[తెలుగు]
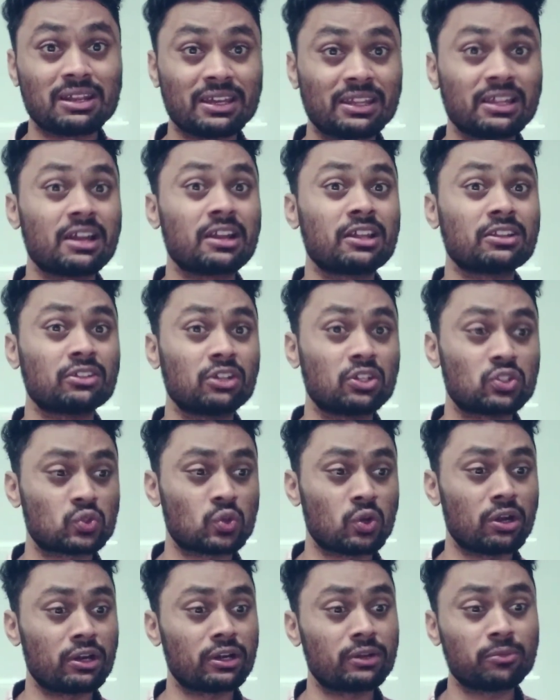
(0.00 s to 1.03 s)
లేదా అనేది
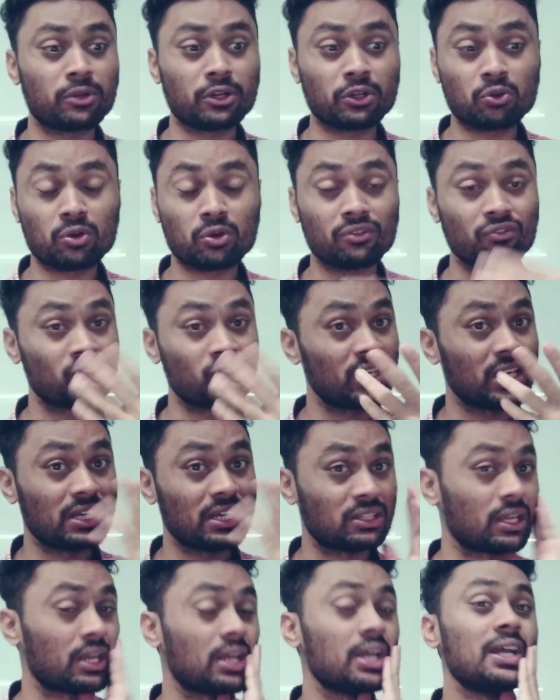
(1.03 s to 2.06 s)
తెలుసుకోవాలంటే మనం ఇంకొక వీక్
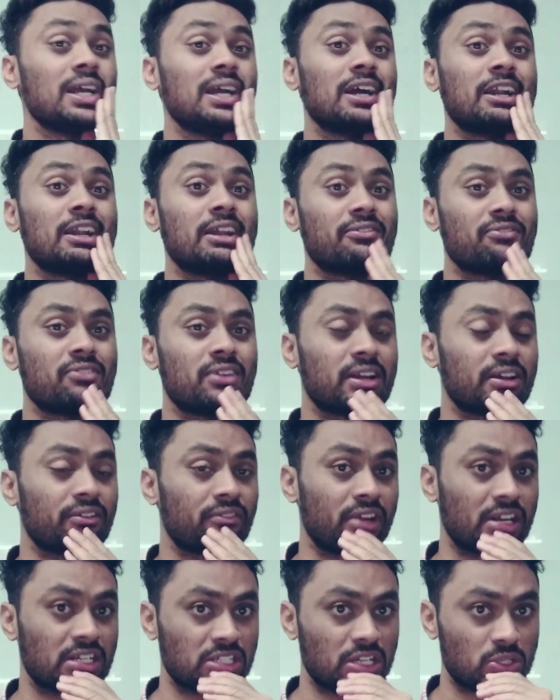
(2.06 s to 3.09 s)
అయితే డెఫినెట్గా
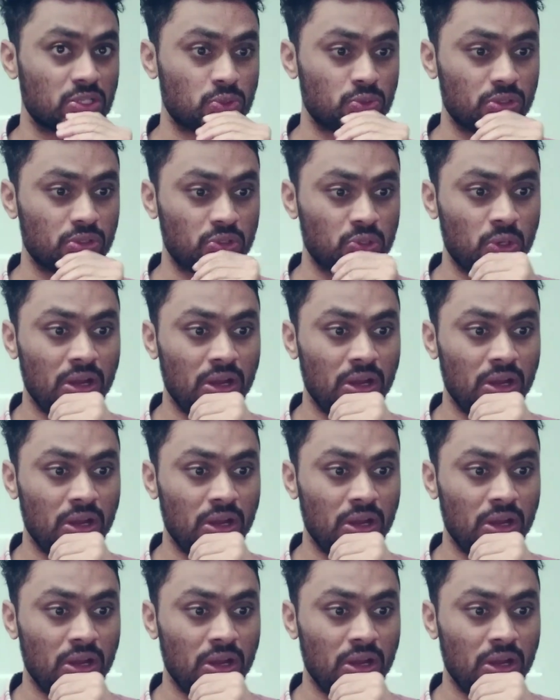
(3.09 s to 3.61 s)
వెయిట్ చేయాల్సి ఉంటుంది సో